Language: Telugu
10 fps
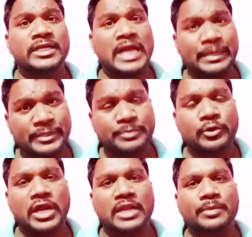గణపతి
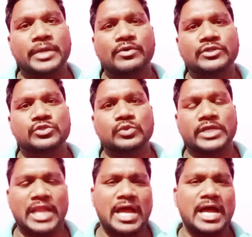పురాణం కావచ్చు
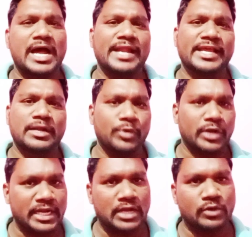ఇలా అనేక
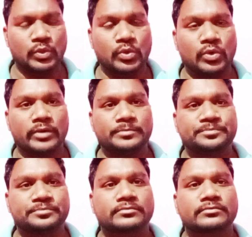పురాణాలు
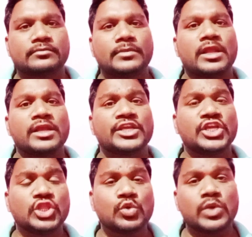
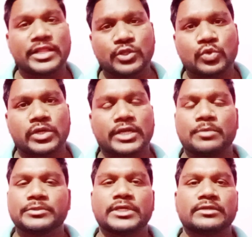హిందువులందరూ కూడా
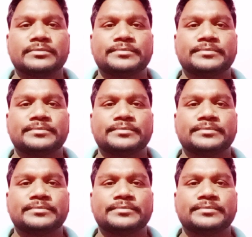నమ్ముతారు